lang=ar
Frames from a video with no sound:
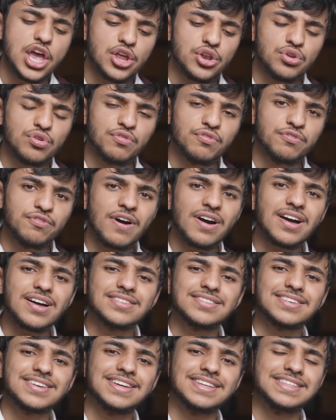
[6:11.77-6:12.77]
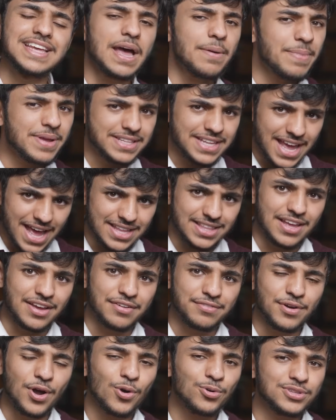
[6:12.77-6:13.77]
انه فقط كتابه
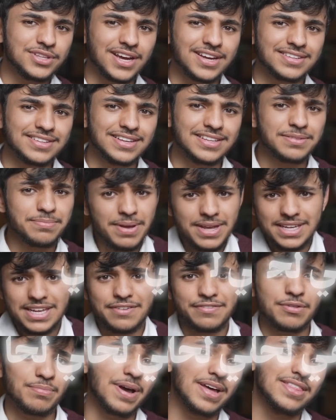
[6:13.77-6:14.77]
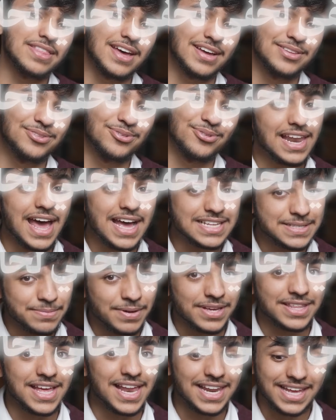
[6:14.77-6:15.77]
هدف او تخطيط ما يكفي بحد ذاته لازم
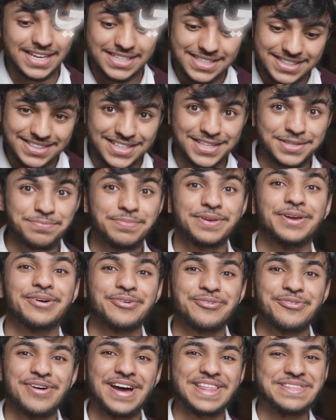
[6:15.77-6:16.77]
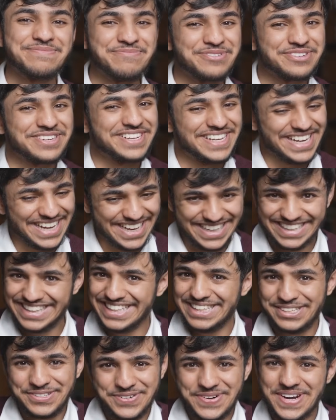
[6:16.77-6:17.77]
كذلك يجي التطبيق وهذه مشكله
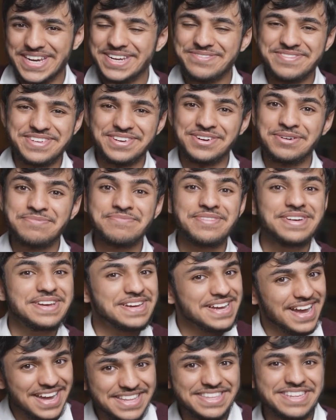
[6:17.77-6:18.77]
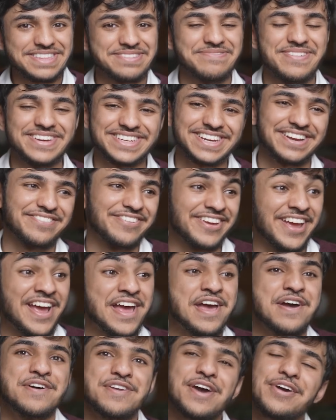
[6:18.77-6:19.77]
كثيره وانا منهم قد نتمشكل فيه
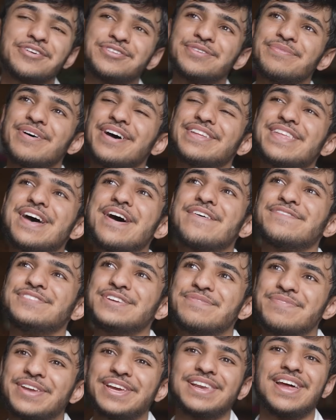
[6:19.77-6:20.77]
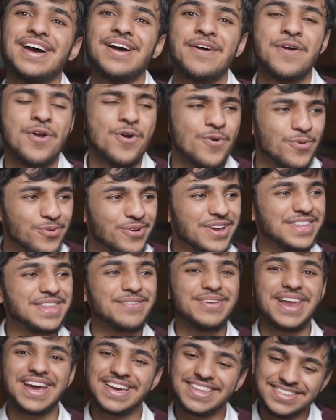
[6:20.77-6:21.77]
نكتب اهداف جميله
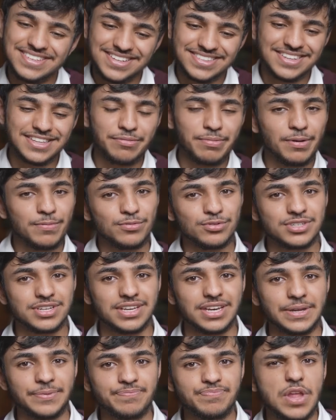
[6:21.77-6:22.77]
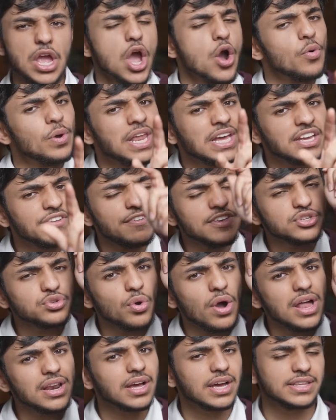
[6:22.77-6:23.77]
وكذا لكن جاء التطبيق مشكله ولكن في
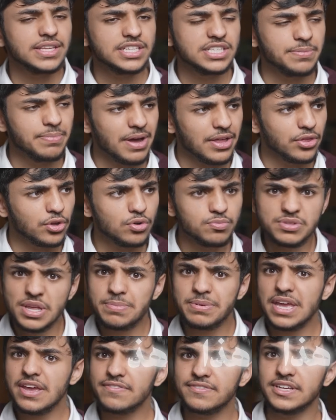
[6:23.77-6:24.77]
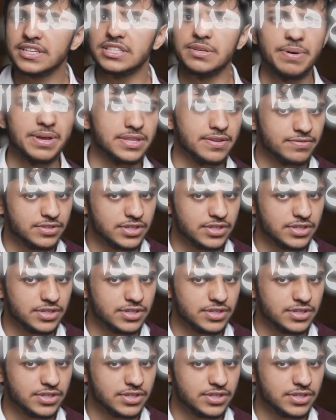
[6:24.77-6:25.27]
سؤال قد يجي بعضكم طيب كيف نكتب هدف